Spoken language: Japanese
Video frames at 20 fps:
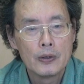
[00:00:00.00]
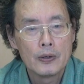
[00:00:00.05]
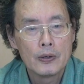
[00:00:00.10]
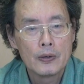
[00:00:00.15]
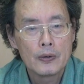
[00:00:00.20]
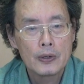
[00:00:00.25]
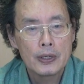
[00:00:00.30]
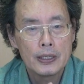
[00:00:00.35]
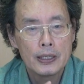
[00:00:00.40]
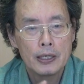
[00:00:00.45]

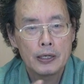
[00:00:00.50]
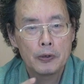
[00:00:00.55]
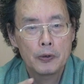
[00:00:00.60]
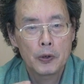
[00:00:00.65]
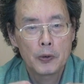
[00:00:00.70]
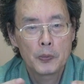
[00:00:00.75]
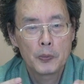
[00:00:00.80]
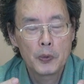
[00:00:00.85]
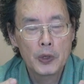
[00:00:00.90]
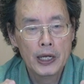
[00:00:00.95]
お金
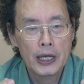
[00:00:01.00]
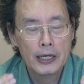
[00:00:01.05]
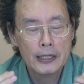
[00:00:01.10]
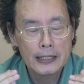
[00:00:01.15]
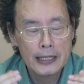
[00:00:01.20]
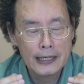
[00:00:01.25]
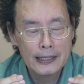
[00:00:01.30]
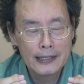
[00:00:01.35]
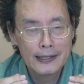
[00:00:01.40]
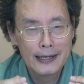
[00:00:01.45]
をもらわ
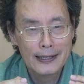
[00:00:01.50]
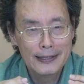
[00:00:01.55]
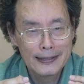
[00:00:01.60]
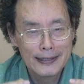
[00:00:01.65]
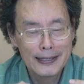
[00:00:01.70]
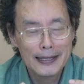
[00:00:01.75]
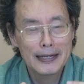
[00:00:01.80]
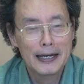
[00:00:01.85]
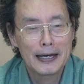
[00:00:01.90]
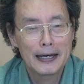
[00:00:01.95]
なかっ
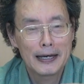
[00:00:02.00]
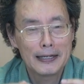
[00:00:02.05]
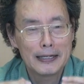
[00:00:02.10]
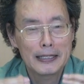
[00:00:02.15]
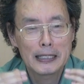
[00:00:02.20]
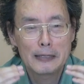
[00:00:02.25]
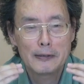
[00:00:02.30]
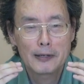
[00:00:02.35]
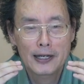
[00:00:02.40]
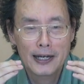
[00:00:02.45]
たらあな
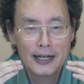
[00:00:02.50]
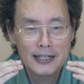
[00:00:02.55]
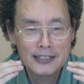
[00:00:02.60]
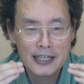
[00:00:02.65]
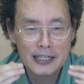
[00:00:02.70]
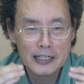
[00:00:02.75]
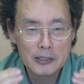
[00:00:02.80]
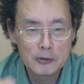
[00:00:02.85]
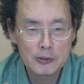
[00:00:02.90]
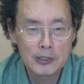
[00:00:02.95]
たは会
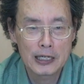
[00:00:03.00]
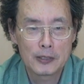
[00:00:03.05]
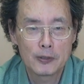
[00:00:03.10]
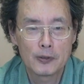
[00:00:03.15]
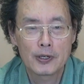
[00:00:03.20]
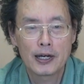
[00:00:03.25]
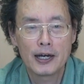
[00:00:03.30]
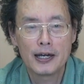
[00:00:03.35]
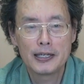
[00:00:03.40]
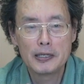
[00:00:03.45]
社に行くかど
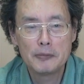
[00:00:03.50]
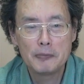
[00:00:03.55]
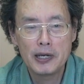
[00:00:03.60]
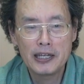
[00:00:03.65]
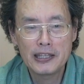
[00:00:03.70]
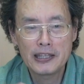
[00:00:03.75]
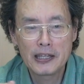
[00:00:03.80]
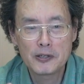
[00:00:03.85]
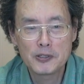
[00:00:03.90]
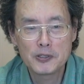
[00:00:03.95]
うか、今
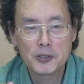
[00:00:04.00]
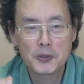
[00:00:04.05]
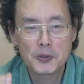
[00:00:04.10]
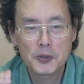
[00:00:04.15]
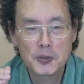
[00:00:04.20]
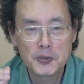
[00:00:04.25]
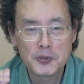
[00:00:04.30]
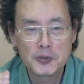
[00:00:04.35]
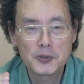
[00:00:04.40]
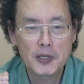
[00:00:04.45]
やってる仕
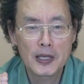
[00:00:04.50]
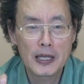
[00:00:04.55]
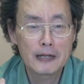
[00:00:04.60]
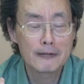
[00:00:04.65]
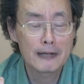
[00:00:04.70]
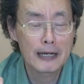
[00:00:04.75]
事を続ける